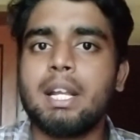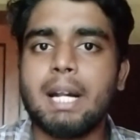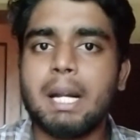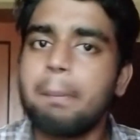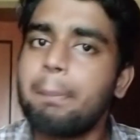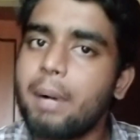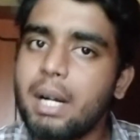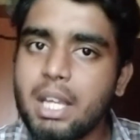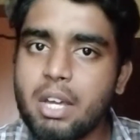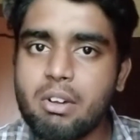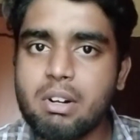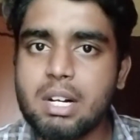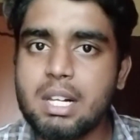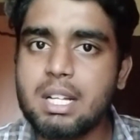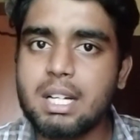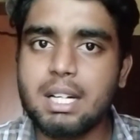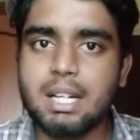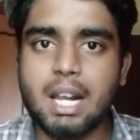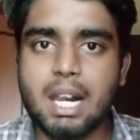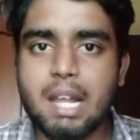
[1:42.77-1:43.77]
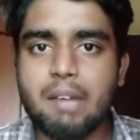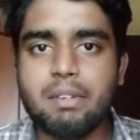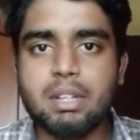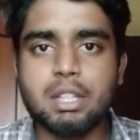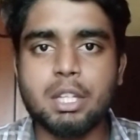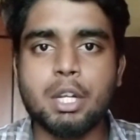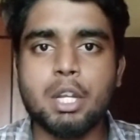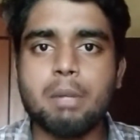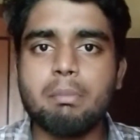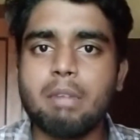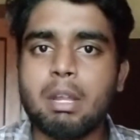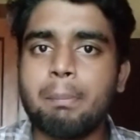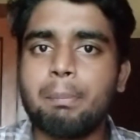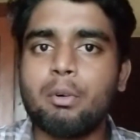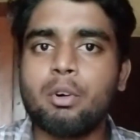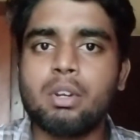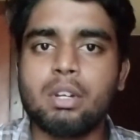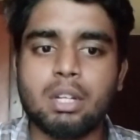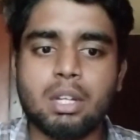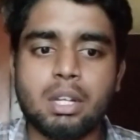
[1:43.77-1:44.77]
எடப்பாடி அவர்களுக்கு நல்லாவே தெரியும்
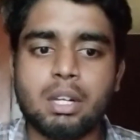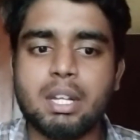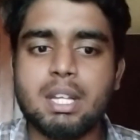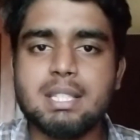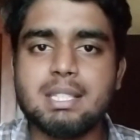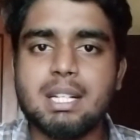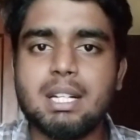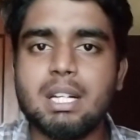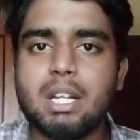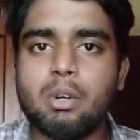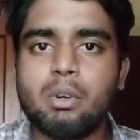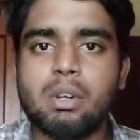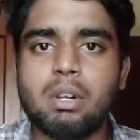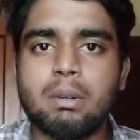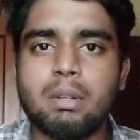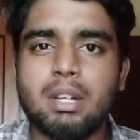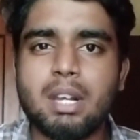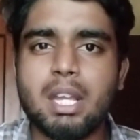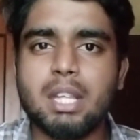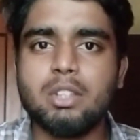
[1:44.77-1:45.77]
இப்போ ஒரு ரீசெண்டா ஒரு